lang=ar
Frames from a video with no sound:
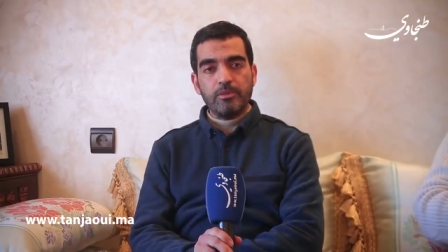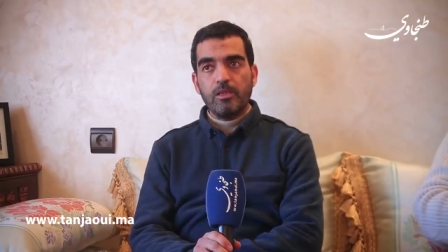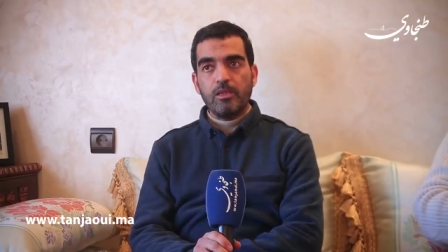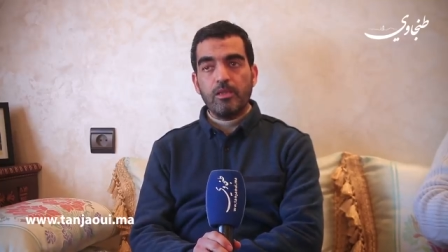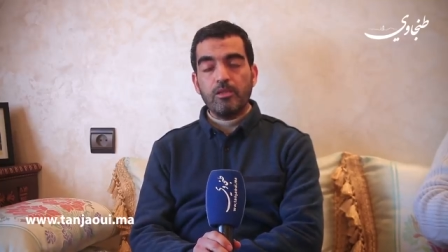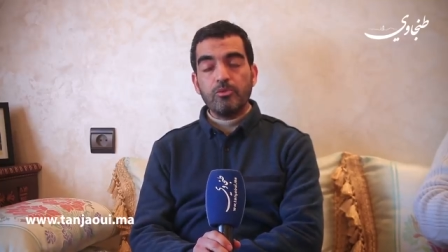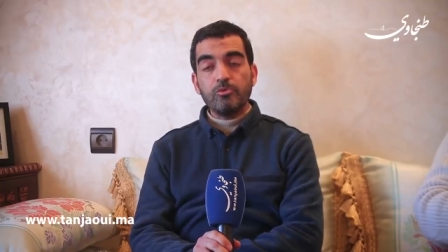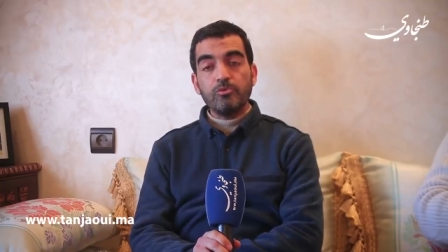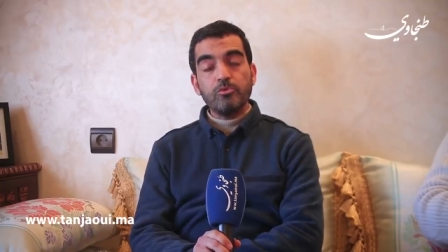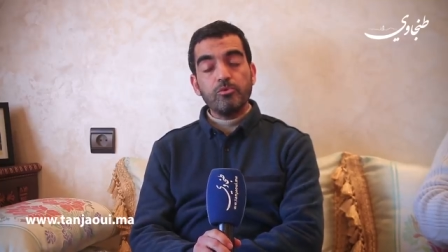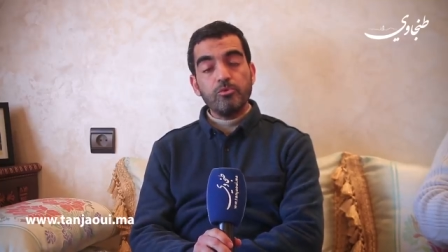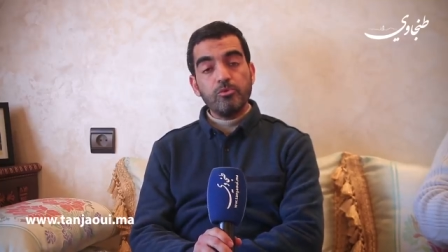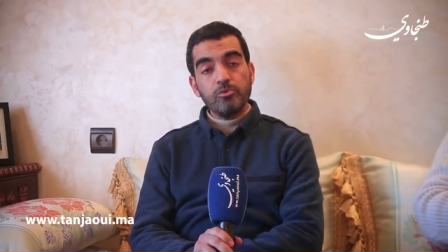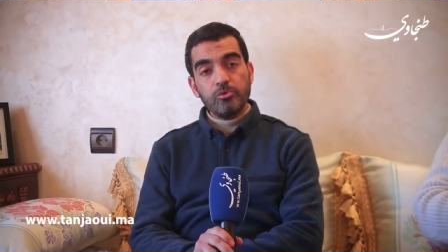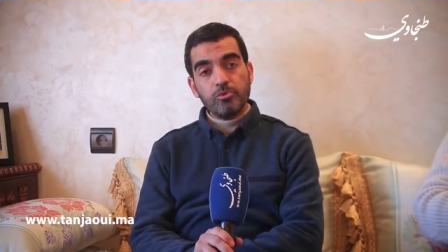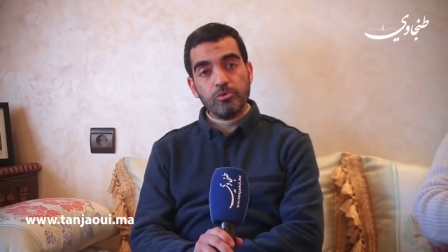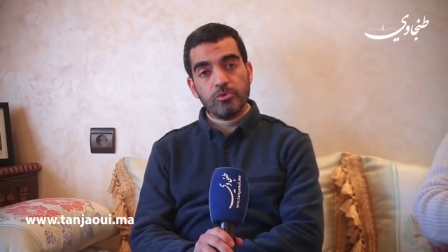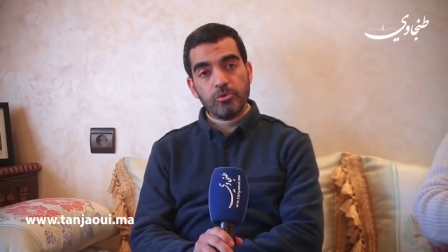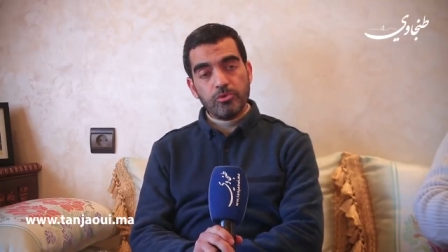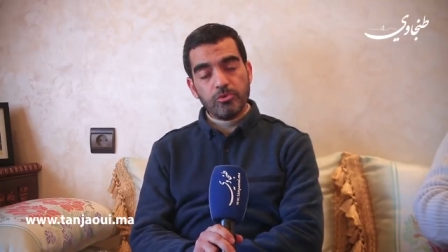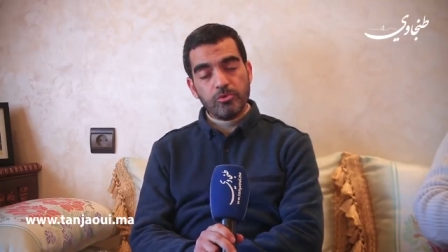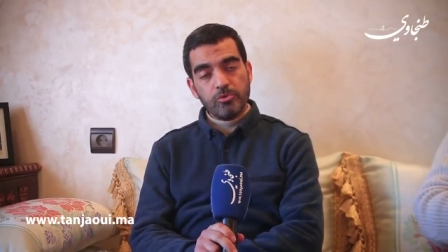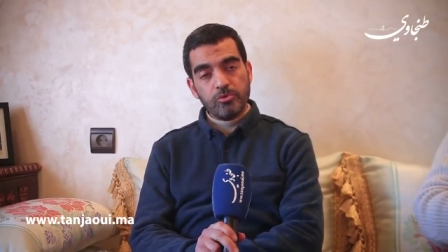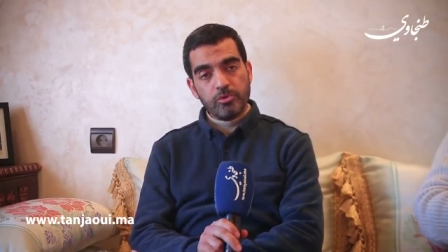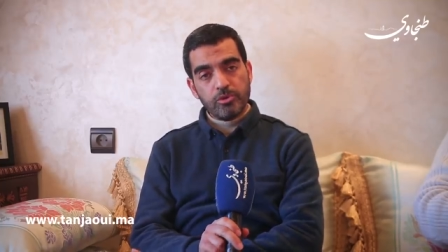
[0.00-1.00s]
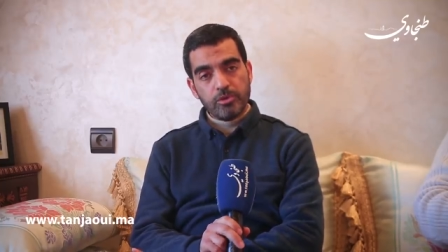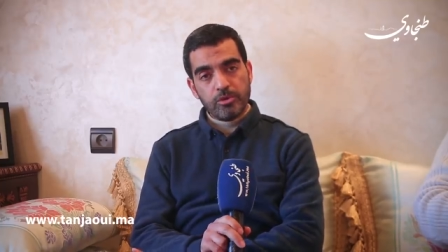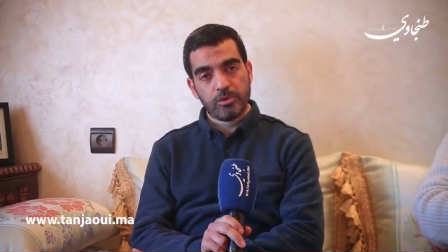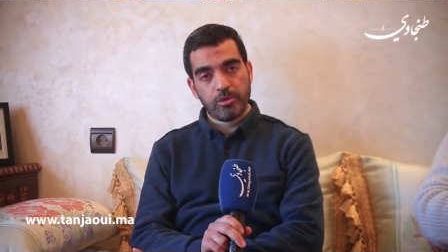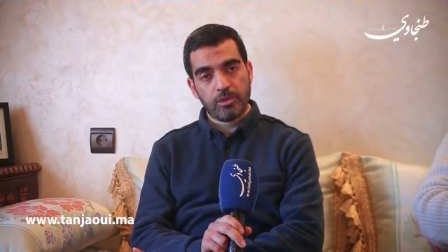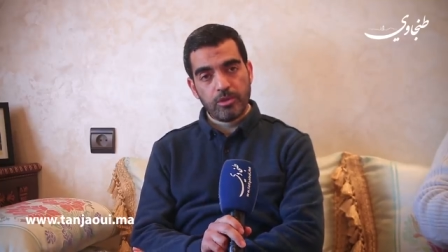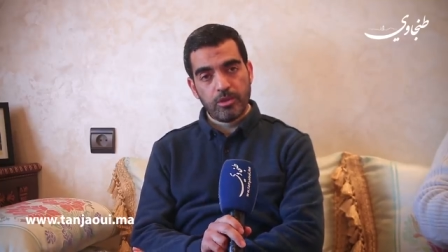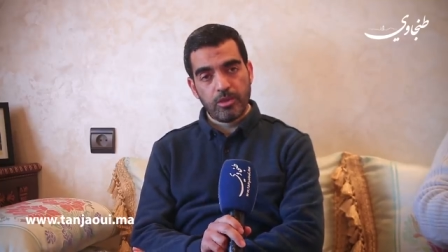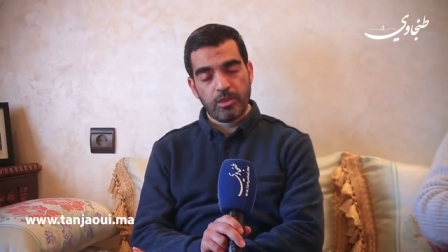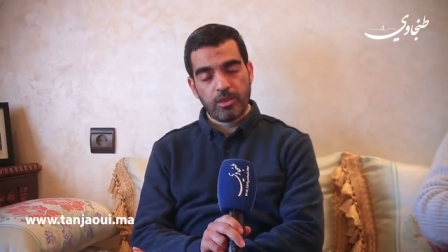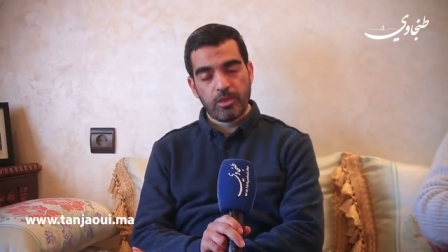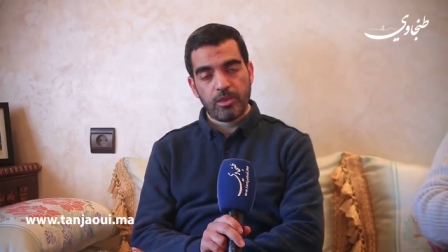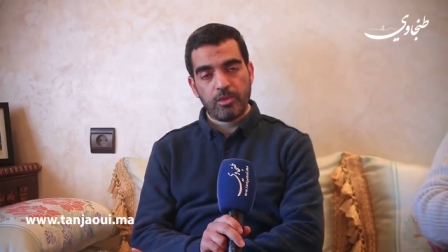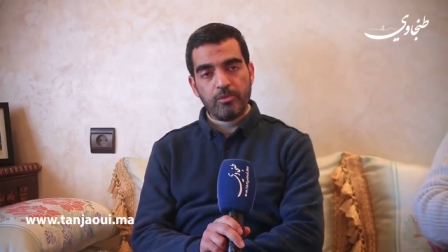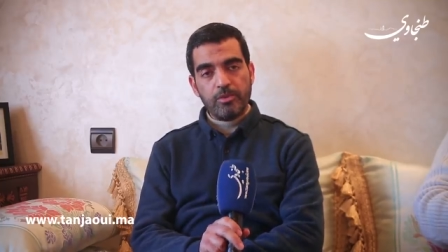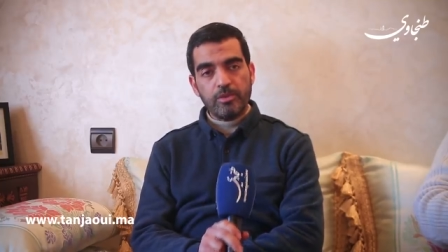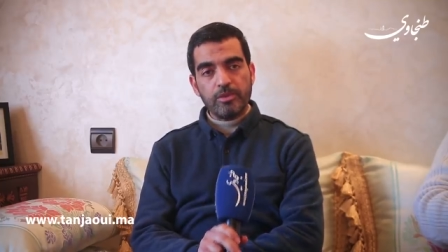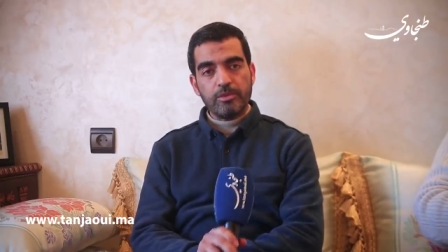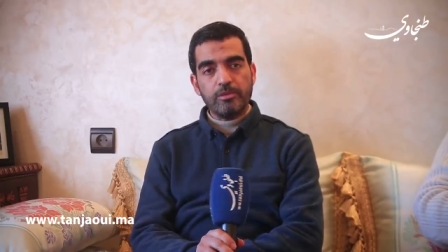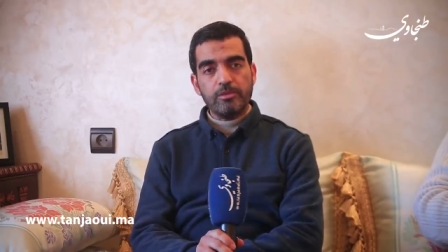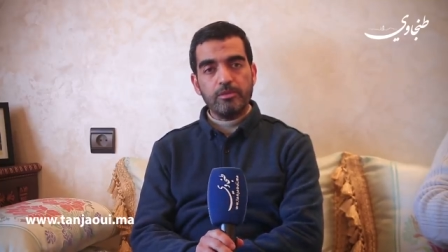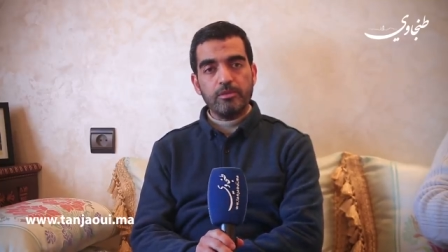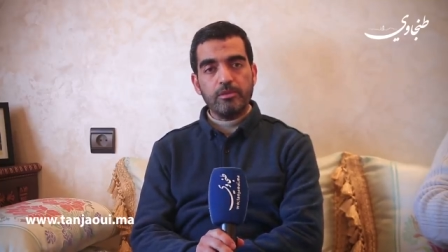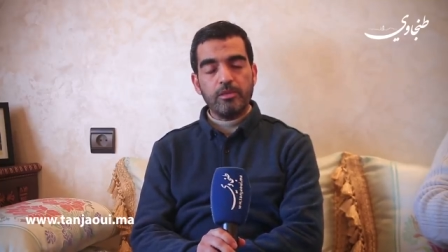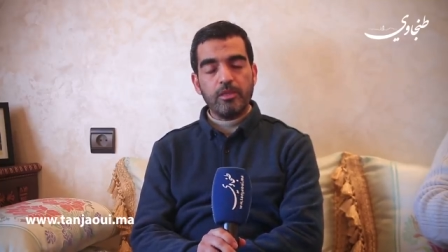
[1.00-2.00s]
عنده جوج جوج اخوات
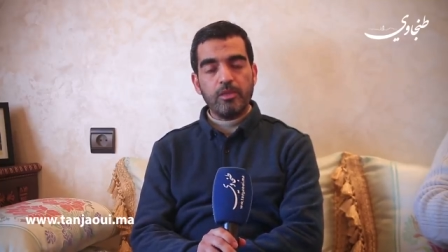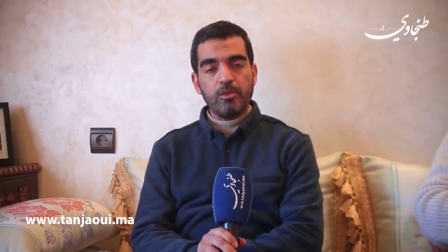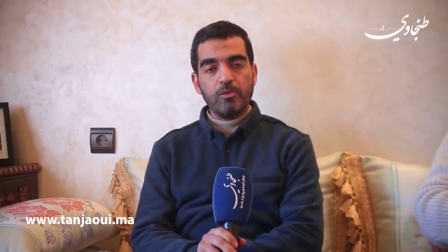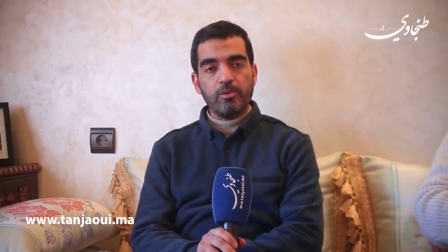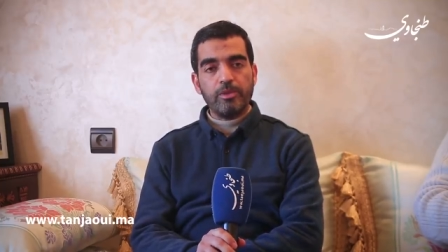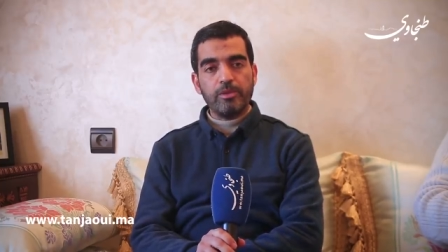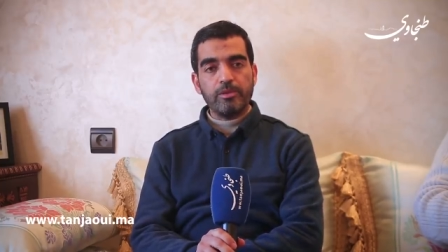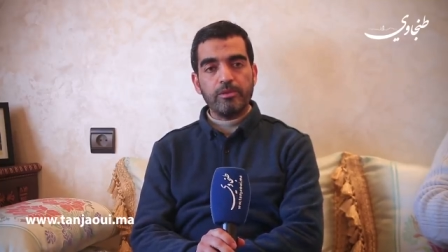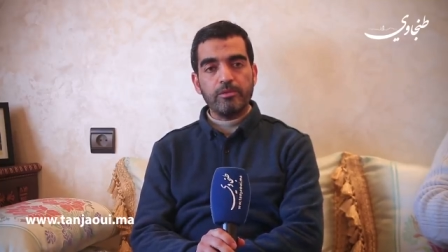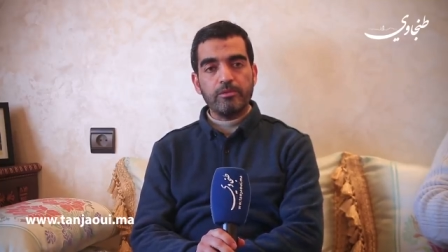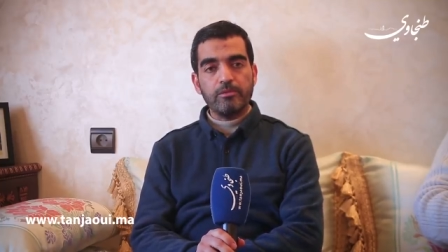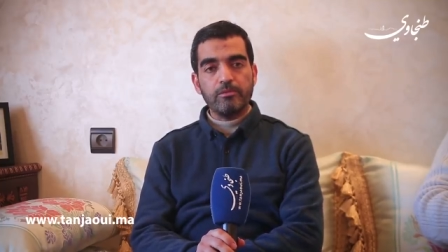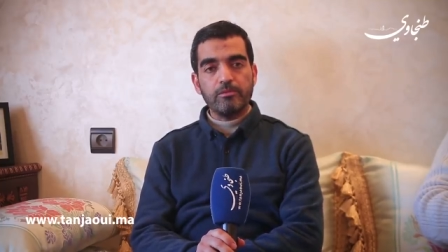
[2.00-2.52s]
اخوين